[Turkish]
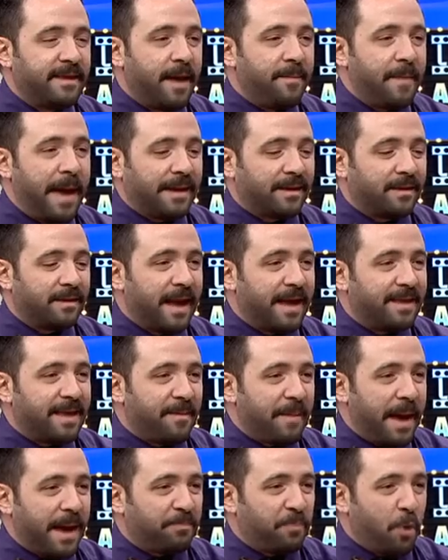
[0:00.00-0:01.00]
tarafım da demek, var. ne
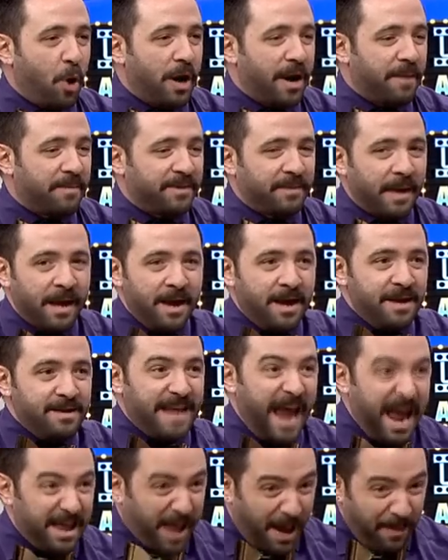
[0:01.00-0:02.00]
demek böyle mi? Hep
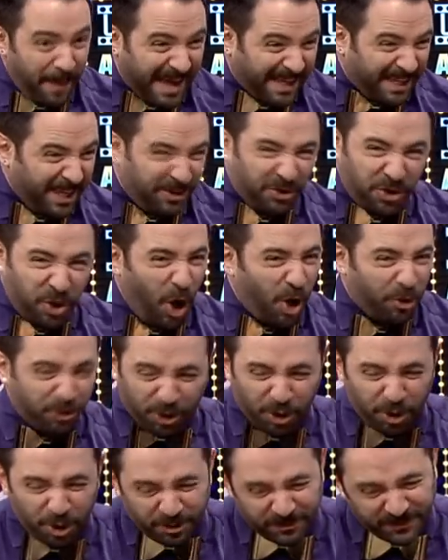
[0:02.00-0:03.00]
Ne öyle demek mi?
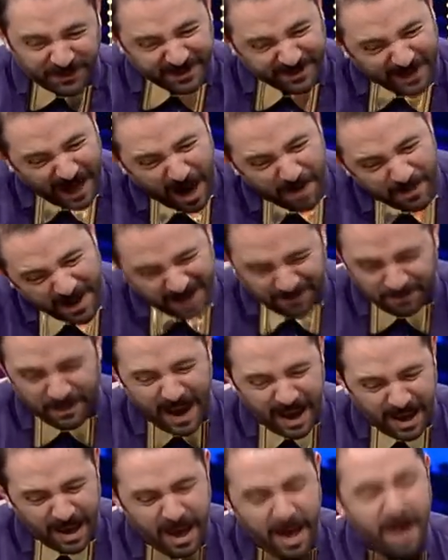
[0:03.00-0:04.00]
istiyorsunuz siz abi?
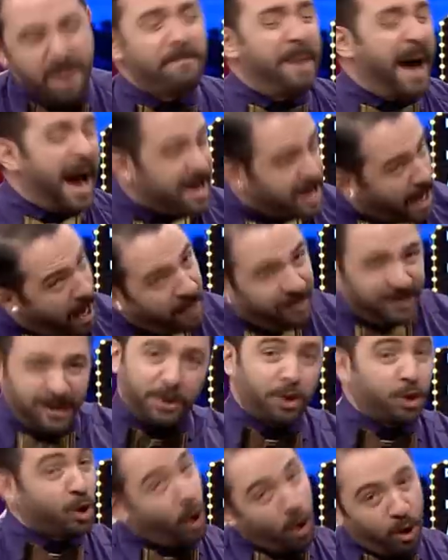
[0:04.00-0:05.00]
Ben- Ben
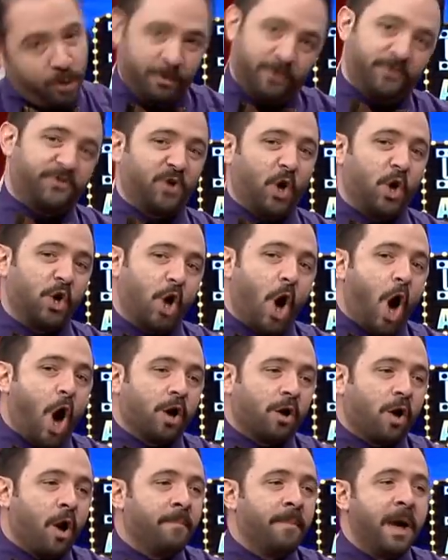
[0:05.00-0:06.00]
yanlış sorumu
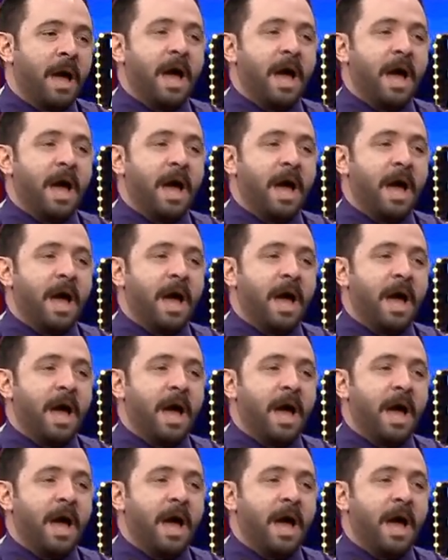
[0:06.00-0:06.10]
soruyorum.